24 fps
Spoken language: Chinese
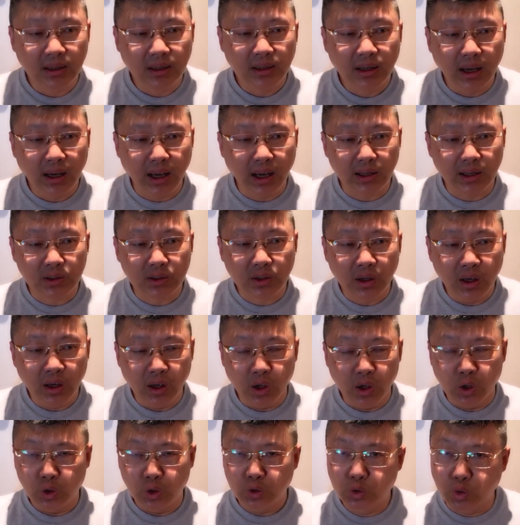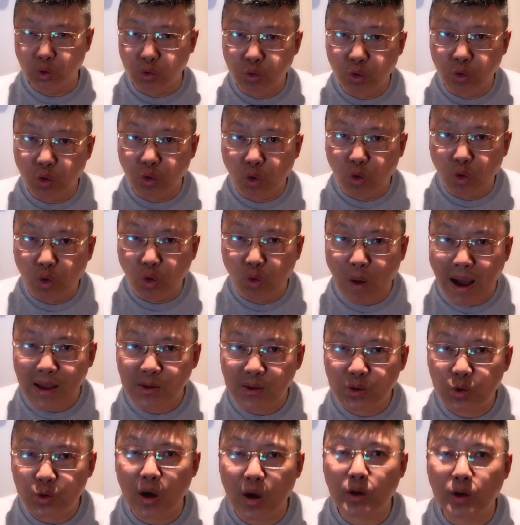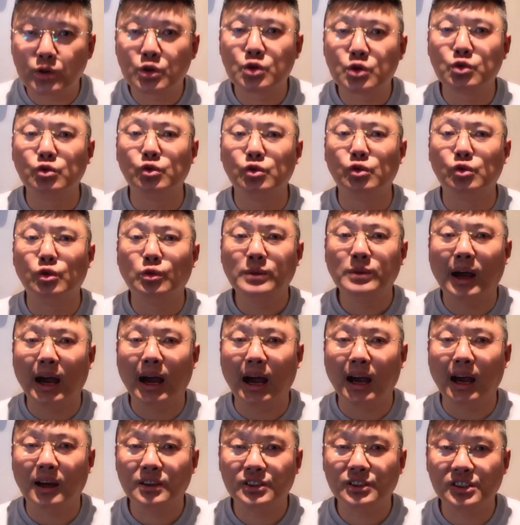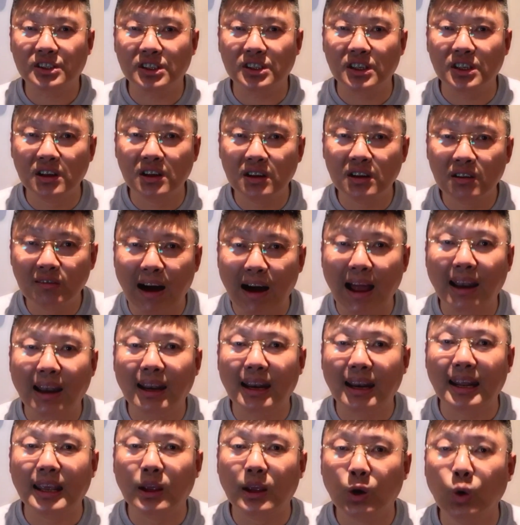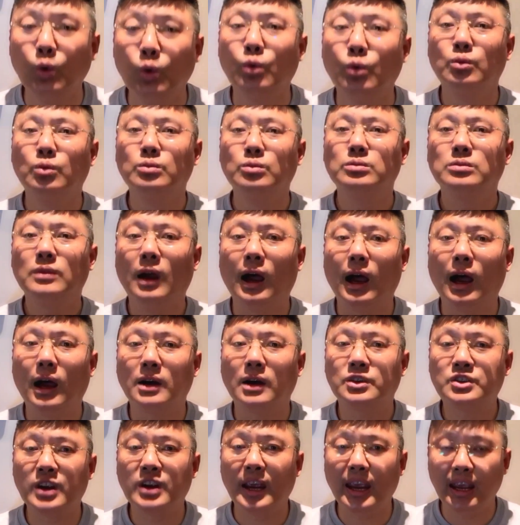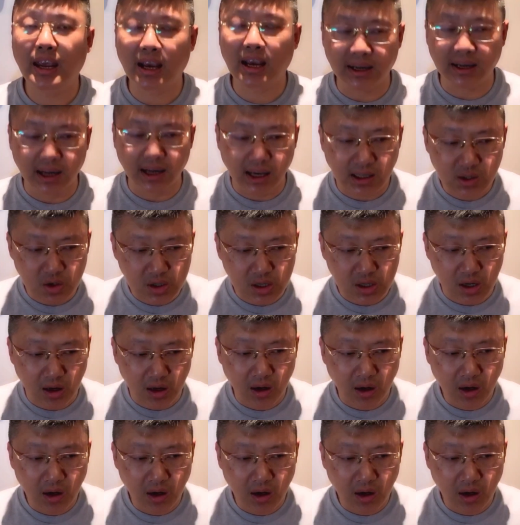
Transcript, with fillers: 哎，读万卷书啊，行万里路啊，这个呢，就是